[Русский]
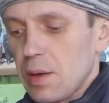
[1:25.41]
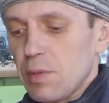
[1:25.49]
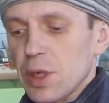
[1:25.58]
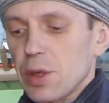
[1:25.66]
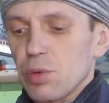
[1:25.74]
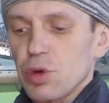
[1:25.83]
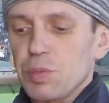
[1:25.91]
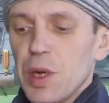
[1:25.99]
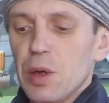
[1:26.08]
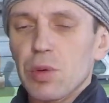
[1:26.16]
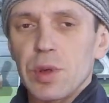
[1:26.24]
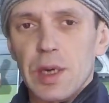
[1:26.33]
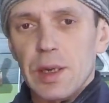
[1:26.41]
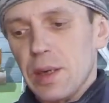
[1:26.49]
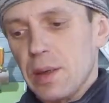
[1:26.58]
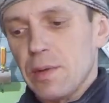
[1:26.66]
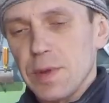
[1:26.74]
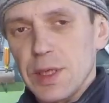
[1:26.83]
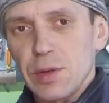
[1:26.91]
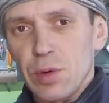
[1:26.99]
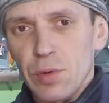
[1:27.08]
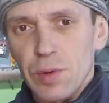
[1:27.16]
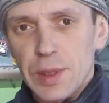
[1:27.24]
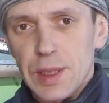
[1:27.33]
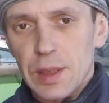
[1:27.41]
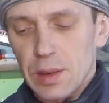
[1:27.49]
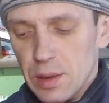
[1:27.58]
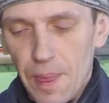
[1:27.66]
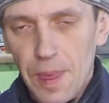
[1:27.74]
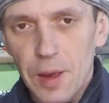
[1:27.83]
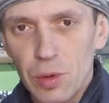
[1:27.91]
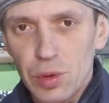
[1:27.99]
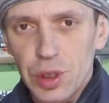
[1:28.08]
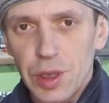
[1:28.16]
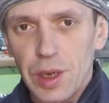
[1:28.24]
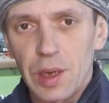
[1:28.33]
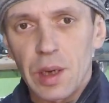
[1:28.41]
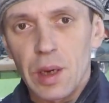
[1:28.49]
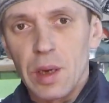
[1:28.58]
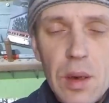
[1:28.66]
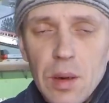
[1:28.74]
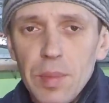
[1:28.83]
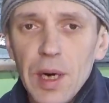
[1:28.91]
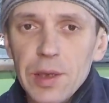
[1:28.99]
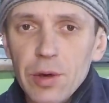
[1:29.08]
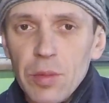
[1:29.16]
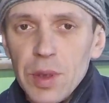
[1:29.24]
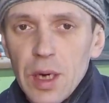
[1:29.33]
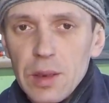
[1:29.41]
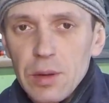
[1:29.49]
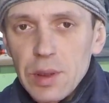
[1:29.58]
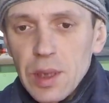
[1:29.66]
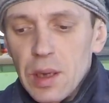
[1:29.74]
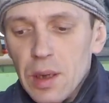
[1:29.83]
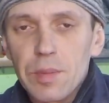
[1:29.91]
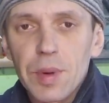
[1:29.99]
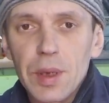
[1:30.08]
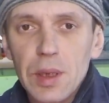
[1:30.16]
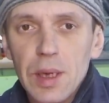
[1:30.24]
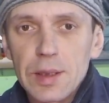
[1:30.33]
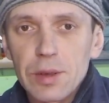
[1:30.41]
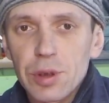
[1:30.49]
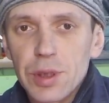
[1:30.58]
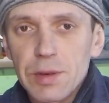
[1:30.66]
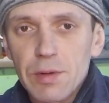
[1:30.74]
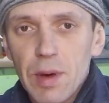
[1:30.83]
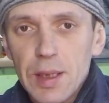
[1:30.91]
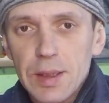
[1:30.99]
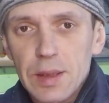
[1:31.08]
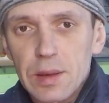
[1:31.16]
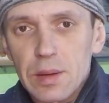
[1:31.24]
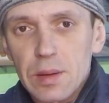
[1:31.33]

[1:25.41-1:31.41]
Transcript: вот эту шпильку надо высовывать и уже подъем и наклон пилы осуществлять,